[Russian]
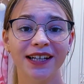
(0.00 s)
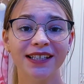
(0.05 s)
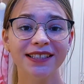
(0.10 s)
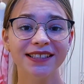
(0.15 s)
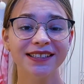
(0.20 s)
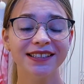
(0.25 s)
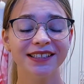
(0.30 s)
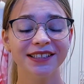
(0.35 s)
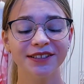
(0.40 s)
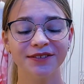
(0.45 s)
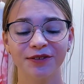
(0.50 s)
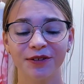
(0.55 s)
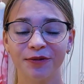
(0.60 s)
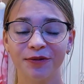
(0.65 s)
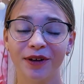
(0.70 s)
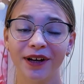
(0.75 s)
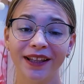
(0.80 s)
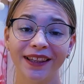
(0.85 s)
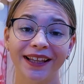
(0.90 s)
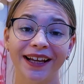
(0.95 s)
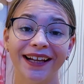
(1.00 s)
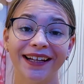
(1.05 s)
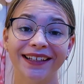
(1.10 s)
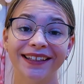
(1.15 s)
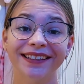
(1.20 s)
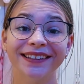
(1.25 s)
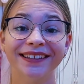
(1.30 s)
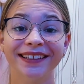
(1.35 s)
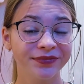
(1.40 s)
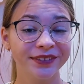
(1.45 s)
вас на своем
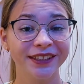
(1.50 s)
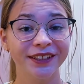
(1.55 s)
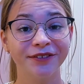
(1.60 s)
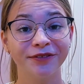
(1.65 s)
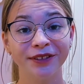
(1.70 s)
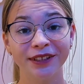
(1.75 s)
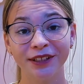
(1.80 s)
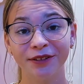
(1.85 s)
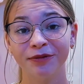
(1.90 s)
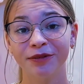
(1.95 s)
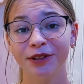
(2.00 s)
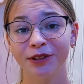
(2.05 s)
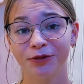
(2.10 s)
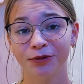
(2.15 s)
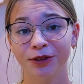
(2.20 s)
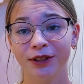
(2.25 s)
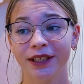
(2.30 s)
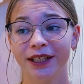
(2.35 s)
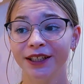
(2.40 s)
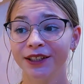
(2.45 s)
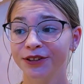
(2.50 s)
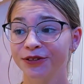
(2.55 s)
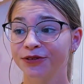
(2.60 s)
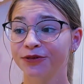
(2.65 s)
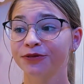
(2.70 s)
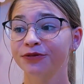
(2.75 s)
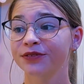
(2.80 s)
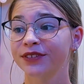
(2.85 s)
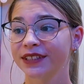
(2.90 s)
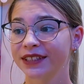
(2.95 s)
канале. И в этом году я
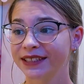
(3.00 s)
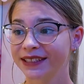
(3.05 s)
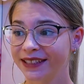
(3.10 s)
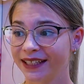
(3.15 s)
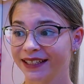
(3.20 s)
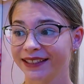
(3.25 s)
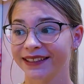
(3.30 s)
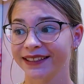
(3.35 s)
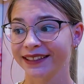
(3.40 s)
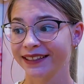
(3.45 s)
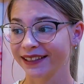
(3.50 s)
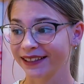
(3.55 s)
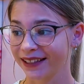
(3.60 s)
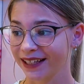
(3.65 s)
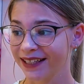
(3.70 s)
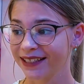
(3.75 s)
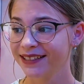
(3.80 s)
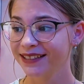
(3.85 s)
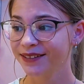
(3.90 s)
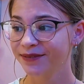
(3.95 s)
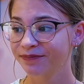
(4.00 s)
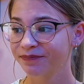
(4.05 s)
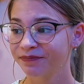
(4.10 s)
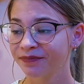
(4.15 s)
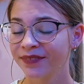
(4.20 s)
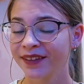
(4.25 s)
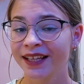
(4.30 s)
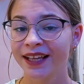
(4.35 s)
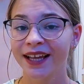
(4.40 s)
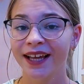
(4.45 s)
иду в 10 класс.
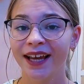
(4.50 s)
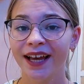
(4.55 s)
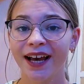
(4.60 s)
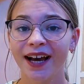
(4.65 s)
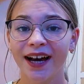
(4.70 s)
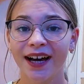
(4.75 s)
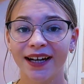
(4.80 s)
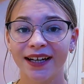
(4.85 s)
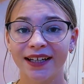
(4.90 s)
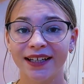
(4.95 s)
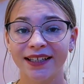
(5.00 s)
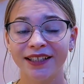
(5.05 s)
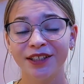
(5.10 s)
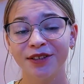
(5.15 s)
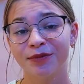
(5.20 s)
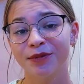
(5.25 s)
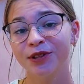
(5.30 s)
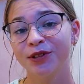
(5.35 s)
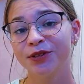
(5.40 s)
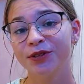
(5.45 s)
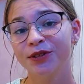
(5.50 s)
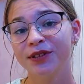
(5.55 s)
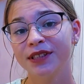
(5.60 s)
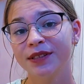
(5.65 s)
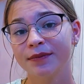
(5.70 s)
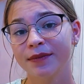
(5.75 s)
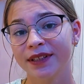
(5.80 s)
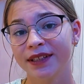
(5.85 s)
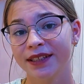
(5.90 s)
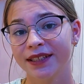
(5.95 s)
А, рекомендую
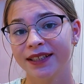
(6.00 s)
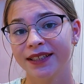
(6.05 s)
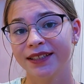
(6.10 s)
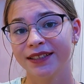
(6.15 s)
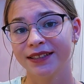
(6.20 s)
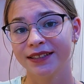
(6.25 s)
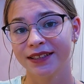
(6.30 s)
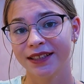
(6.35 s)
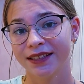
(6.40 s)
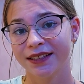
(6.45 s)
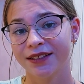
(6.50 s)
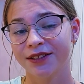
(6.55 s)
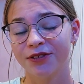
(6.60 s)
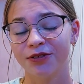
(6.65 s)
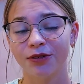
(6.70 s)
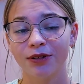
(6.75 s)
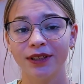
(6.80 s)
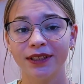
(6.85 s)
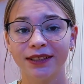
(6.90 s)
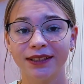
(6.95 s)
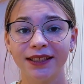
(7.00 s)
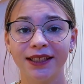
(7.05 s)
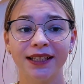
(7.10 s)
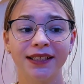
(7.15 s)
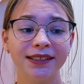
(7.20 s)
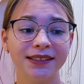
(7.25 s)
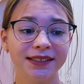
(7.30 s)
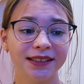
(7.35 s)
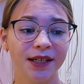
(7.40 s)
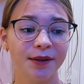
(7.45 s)
досмотреть этот ролик до
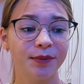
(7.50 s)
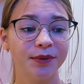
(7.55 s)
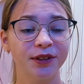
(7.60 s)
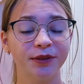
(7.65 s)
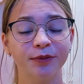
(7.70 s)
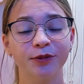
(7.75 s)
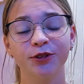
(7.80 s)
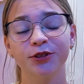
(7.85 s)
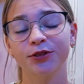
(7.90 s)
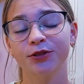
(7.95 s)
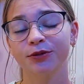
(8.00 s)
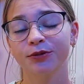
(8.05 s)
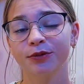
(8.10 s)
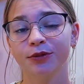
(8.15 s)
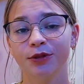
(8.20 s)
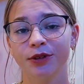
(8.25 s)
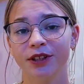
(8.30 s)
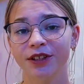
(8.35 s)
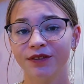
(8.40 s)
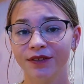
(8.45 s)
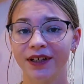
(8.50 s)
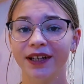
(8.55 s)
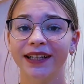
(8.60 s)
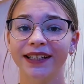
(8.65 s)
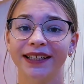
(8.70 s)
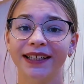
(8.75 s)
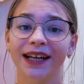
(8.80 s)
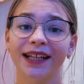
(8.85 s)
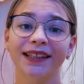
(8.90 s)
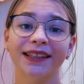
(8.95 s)
конца, потому что он будет
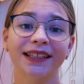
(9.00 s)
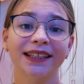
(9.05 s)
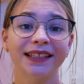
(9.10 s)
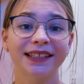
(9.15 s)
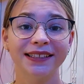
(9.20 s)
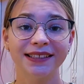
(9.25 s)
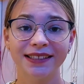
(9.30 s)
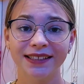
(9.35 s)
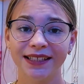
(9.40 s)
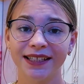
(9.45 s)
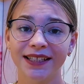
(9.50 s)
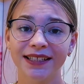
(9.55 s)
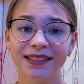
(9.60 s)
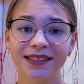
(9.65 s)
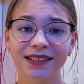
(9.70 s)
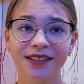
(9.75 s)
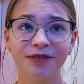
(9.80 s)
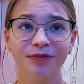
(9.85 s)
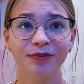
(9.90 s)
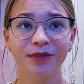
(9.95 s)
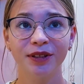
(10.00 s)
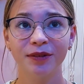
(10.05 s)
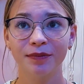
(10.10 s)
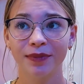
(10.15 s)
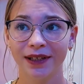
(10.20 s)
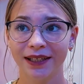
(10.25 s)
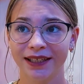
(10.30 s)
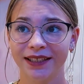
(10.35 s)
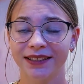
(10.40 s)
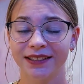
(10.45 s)
невероятно интересным и
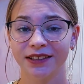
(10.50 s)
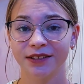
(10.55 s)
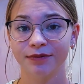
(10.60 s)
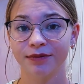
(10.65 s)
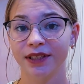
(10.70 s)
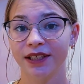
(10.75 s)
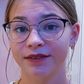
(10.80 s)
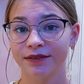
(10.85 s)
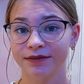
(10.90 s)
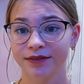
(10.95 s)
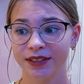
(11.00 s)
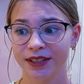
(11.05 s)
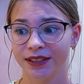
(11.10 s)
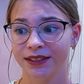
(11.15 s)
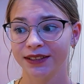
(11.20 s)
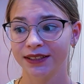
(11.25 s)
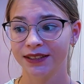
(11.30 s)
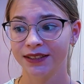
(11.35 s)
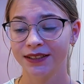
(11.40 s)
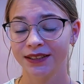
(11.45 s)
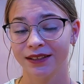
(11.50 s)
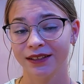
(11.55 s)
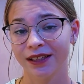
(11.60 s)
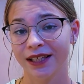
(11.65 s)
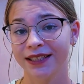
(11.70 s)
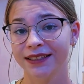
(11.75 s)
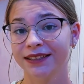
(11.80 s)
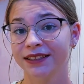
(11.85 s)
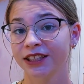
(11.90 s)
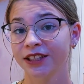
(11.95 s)
полезным для всех
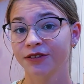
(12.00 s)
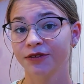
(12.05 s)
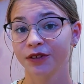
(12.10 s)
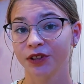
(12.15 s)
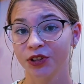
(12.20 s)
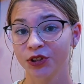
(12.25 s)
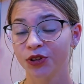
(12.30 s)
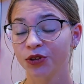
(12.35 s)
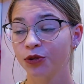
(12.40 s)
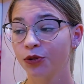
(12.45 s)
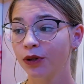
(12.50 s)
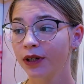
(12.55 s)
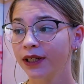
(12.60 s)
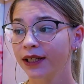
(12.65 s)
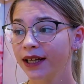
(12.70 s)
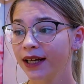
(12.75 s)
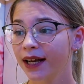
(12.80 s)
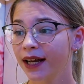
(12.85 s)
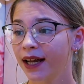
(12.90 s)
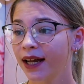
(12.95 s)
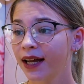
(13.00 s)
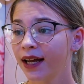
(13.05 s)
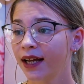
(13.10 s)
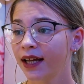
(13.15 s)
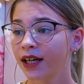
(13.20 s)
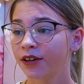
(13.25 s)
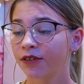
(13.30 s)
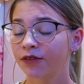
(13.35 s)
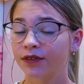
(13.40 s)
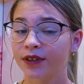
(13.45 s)
десятиклассников и не только.
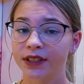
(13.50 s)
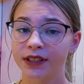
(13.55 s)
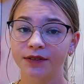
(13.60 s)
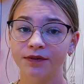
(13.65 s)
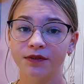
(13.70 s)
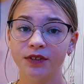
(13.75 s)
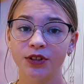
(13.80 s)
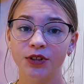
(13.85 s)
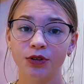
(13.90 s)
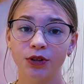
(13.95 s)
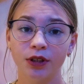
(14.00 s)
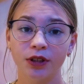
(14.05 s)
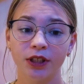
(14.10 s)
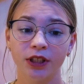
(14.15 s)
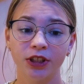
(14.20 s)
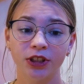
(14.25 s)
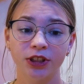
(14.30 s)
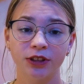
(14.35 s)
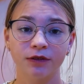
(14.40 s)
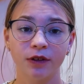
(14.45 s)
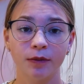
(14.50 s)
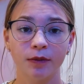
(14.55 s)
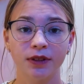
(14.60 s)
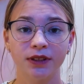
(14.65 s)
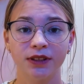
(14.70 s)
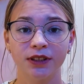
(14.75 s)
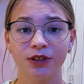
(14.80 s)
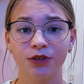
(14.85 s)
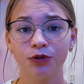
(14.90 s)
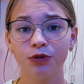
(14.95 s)
В этом видео я также вам
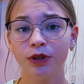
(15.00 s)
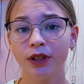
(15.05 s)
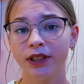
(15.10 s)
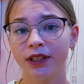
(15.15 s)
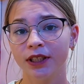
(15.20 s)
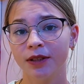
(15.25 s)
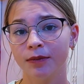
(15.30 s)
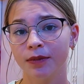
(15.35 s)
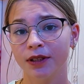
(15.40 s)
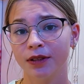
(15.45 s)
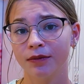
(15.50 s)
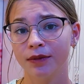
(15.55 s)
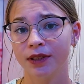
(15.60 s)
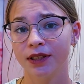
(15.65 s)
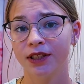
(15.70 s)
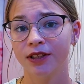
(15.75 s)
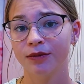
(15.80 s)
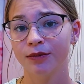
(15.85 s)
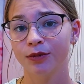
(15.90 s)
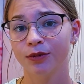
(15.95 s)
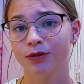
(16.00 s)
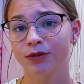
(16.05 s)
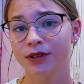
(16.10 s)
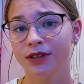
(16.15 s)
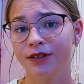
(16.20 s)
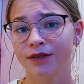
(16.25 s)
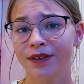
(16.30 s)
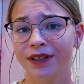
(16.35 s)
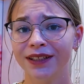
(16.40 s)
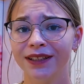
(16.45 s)
расскажу, какие предметы я буду
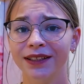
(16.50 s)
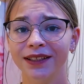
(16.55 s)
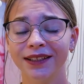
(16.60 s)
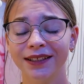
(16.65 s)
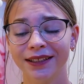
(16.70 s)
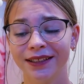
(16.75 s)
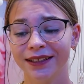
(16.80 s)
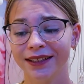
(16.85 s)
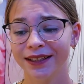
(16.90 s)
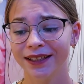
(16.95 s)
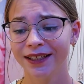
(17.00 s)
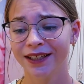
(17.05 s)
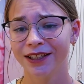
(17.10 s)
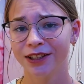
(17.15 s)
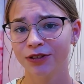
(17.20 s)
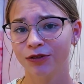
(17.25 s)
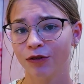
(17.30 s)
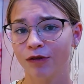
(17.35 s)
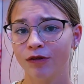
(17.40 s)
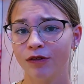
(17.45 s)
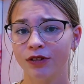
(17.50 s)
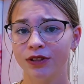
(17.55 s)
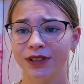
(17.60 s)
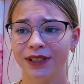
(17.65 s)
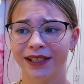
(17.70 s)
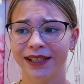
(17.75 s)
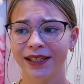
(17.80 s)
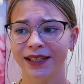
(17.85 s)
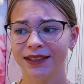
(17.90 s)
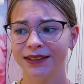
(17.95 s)
сдавать на ЕГЭ, готовлюсь
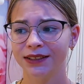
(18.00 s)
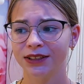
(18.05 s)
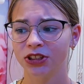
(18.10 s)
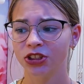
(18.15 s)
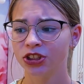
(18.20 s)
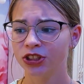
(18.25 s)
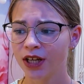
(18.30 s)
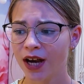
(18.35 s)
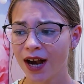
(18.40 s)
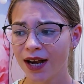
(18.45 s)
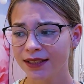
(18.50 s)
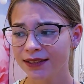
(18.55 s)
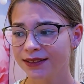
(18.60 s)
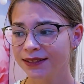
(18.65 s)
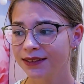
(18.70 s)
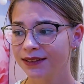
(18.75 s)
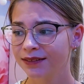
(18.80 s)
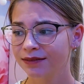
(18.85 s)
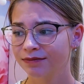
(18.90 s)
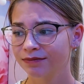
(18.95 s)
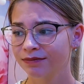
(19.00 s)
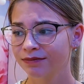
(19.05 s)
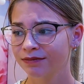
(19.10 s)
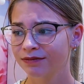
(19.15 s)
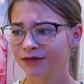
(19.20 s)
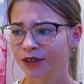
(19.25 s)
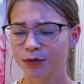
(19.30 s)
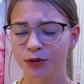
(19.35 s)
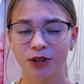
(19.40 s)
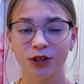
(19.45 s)
ли я сейчас,
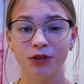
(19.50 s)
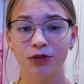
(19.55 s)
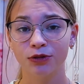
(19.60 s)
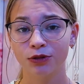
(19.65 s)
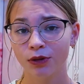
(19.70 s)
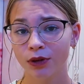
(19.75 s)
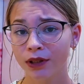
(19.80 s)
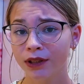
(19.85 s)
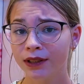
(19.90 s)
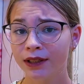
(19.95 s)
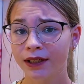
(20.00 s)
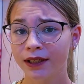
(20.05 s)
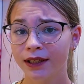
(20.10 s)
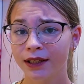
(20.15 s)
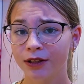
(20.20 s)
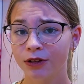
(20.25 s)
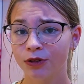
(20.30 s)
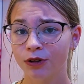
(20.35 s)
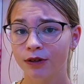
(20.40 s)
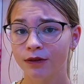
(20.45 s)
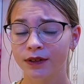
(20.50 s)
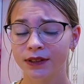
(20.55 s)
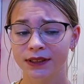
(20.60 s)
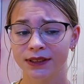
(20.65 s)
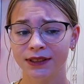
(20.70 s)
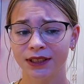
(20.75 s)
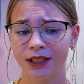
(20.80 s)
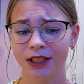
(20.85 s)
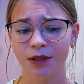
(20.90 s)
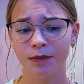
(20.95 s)
вообще стоит ли
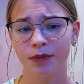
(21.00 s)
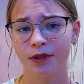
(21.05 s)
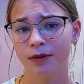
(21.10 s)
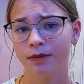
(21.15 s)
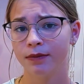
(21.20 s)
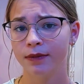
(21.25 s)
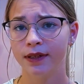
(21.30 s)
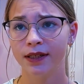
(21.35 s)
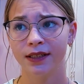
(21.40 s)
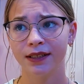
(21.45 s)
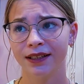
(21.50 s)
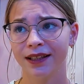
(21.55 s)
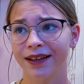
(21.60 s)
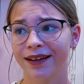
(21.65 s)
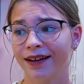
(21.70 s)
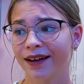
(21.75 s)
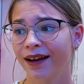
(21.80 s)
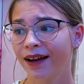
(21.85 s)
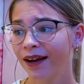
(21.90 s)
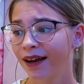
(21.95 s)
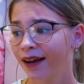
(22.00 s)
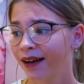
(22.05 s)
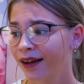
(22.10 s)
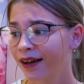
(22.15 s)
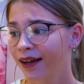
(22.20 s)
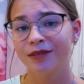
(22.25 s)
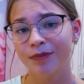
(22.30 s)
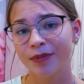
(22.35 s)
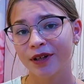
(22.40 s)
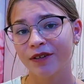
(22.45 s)
готовиться и примерное
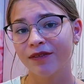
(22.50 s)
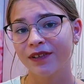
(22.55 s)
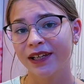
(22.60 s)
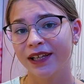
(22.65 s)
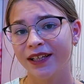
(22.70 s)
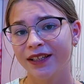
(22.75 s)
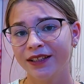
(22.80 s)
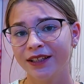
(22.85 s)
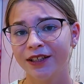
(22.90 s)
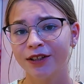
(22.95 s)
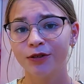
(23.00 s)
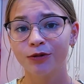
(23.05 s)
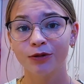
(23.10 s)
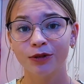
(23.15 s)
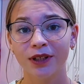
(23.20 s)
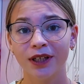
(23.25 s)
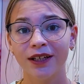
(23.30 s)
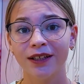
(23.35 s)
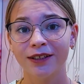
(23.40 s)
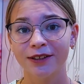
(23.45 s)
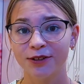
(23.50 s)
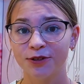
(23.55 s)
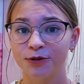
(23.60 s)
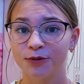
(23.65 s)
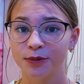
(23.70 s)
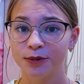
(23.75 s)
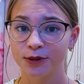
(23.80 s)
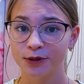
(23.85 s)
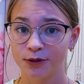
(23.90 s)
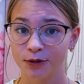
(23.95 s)
направление, куда я
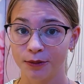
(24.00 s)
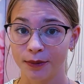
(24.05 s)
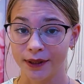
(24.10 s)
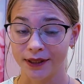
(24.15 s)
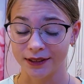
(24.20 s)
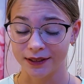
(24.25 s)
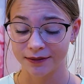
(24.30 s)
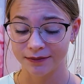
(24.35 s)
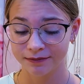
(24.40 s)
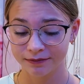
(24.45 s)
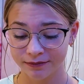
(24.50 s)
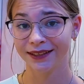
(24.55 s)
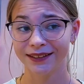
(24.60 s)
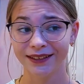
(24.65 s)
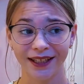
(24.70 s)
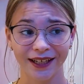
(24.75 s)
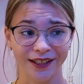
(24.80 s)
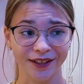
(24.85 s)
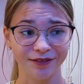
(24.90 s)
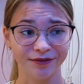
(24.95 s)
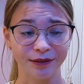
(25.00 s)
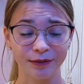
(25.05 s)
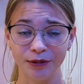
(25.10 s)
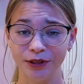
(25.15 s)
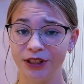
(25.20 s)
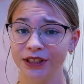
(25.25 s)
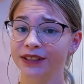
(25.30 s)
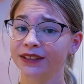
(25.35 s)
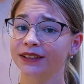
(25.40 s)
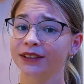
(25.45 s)
хочу поступать. Итак,
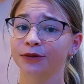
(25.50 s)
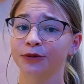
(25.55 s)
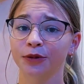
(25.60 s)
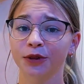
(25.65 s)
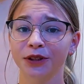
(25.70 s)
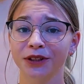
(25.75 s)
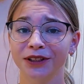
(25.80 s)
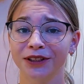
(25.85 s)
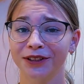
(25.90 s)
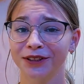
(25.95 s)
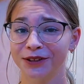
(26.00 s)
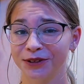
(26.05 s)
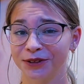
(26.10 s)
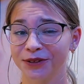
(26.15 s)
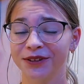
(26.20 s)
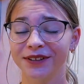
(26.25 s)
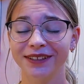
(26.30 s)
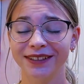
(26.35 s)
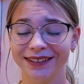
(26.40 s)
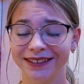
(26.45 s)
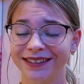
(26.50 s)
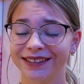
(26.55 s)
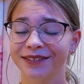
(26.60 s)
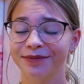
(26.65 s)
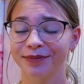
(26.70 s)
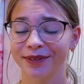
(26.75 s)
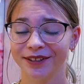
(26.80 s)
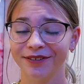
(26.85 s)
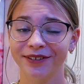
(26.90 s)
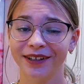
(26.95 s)
вообще сегодня еще
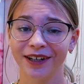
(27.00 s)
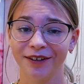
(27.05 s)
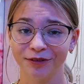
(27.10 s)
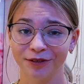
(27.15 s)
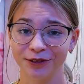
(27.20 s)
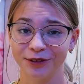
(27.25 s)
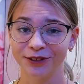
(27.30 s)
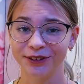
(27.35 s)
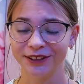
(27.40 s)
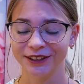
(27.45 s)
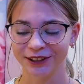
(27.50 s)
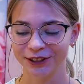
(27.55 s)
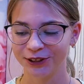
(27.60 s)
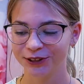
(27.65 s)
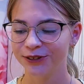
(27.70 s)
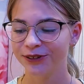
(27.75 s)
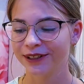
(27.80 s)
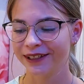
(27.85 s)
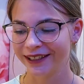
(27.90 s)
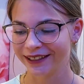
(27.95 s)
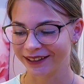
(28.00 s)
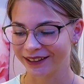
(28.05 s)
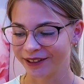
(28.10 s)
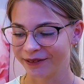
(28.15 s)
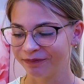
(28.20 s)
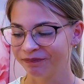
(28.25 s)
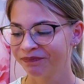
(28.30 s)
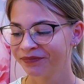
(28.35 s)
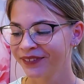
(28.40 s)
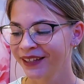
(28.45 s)
31 августа, еще
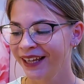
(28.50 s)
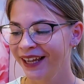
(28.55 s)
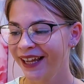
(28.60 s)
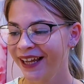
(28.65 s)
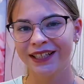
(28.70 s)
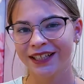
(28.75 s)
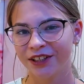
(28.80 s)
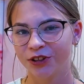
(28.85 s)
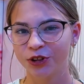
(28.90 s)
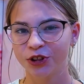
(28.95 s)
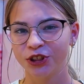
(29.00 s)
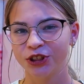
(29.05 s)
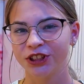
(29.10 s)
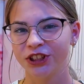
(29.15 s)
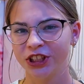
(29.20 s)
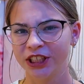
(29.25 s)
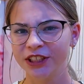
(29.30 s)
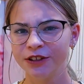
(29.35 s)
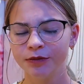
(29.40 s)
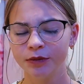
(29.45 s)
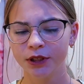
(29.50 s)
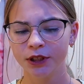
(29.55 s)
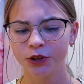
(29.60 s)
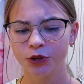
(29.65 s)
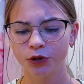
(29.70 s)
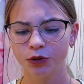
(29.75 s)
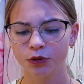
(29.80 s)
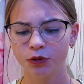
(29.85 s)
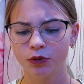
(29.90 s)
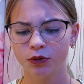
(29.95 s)
лето. Короче, сейчас я вам
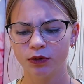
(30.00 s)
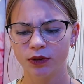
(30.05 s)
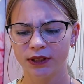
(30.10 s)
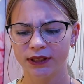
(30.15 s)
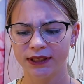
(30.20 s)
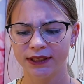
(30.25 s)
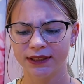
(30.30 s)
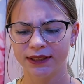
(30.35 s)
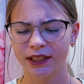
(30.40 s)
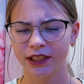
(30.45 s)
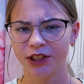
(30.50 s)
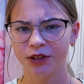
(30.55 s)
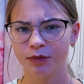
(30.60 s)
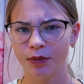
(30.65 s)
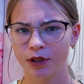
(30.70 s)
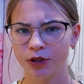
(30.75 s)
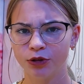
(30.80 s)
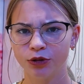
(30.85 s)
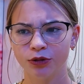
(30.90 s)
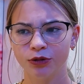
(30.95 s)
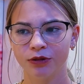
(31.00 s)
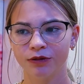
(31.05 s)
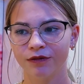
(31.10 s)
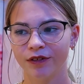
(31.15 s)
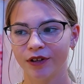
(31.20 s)
хочу рассказать небольшую